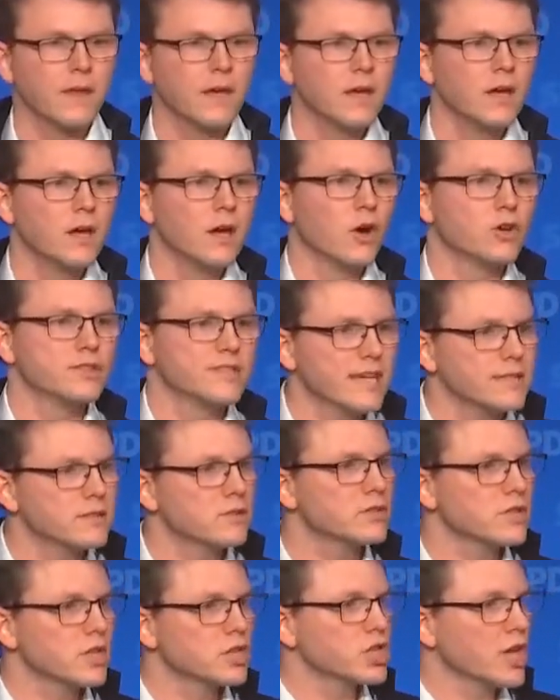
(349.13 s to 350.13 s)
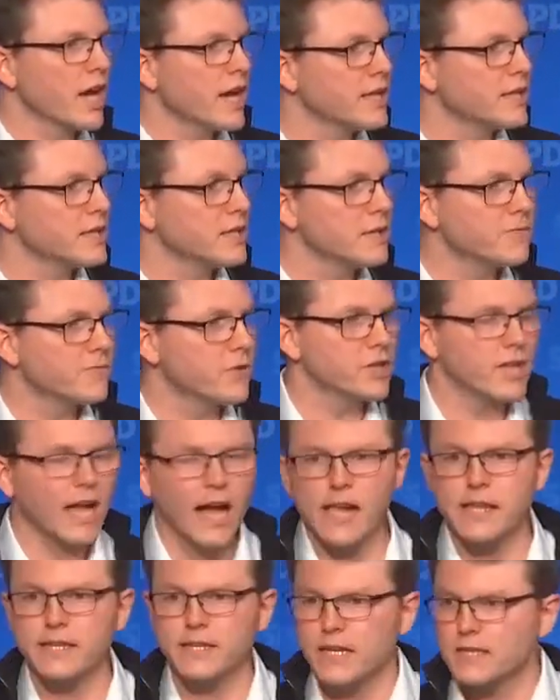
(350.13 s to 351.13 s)
Und das unterscheidet ihn von
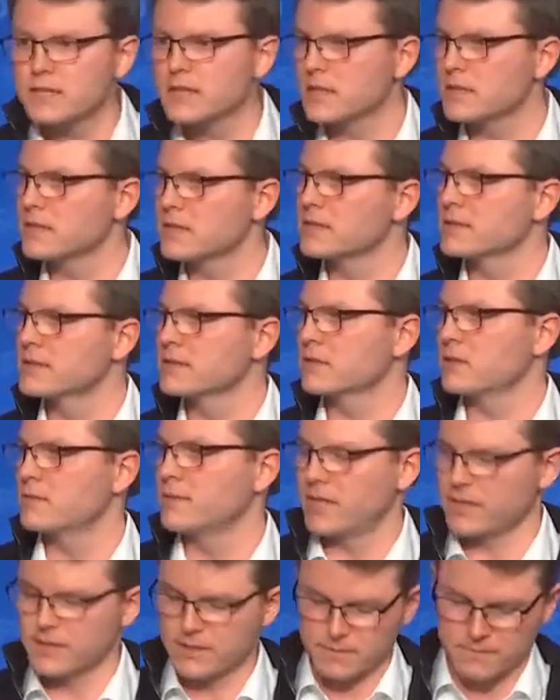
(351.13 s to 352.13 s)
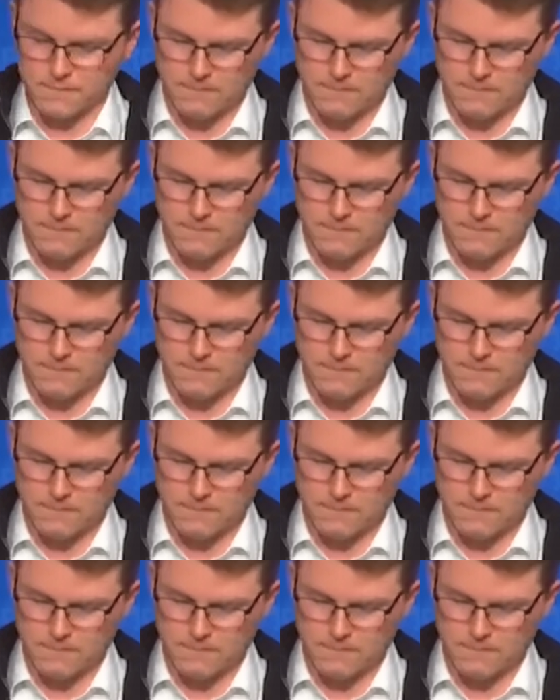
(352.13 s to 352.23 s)
allen anderen Instrumenten.